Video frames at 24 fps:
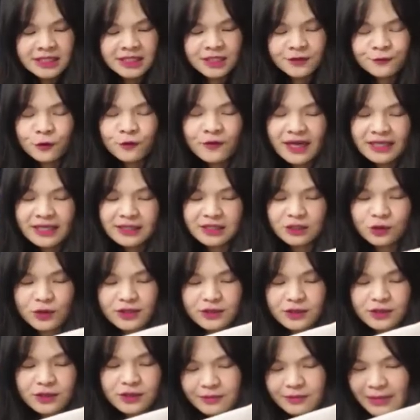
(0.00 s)
新复发集
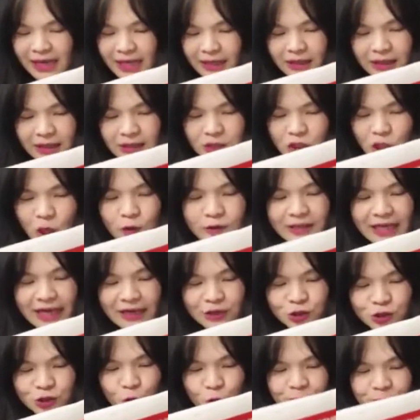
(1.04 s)
团最近买地超
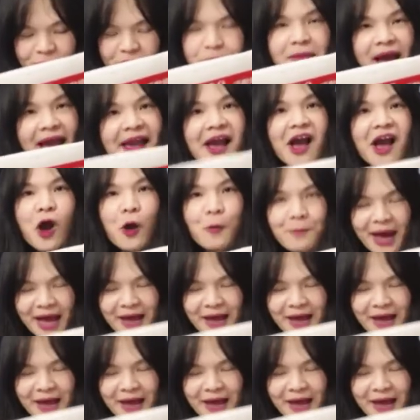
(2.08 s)
大手笔，买好